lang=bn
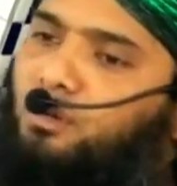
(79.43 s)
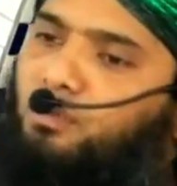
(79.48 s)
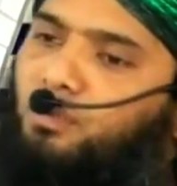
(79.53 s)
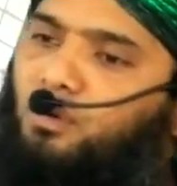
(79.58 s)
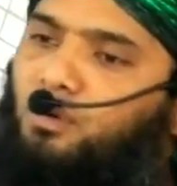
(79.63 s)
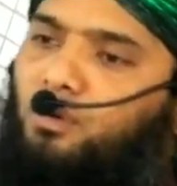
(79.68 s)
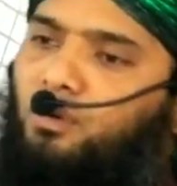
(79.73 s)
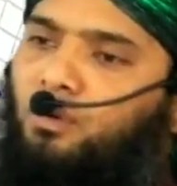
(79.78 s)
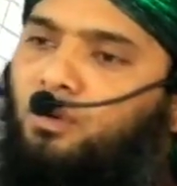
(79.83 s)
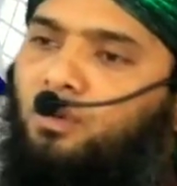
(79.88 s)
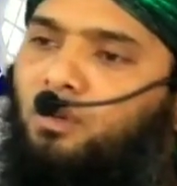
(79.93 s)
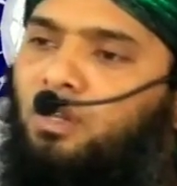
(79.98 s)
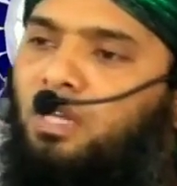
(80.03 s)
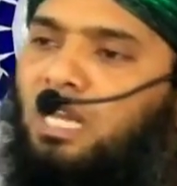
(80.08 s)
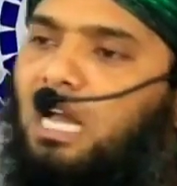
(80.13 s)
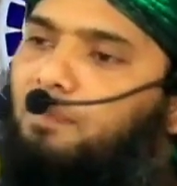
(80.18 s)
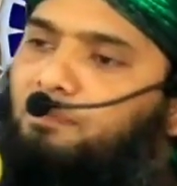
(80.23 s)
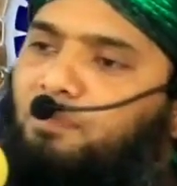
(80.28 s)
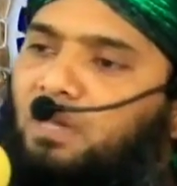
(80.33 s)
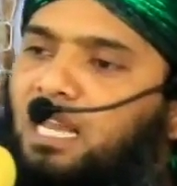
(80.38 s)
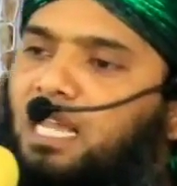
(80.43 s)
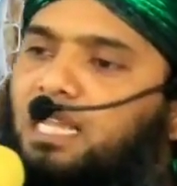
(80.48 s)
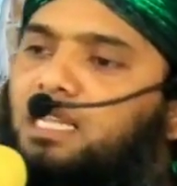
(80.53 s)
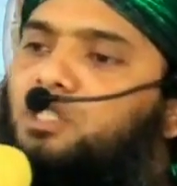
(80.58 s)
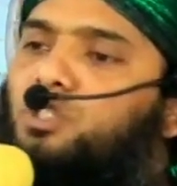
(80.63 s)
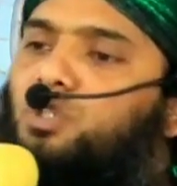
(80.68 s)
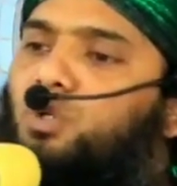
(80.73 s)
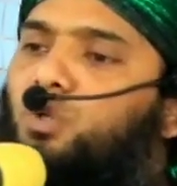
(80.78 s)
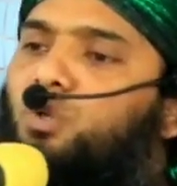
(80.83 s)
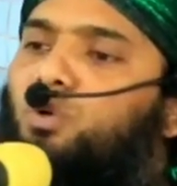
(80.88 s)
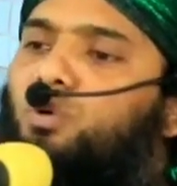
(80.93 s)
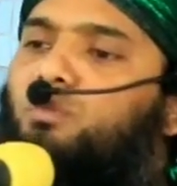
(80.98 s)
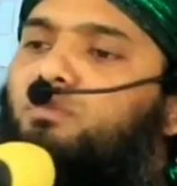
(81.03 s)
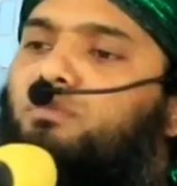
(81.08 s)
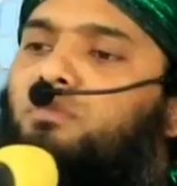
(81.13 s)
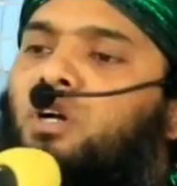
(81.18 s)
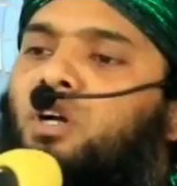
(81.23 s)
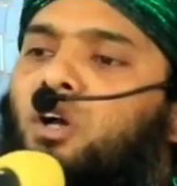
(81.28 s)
করব আপনারা জুলুম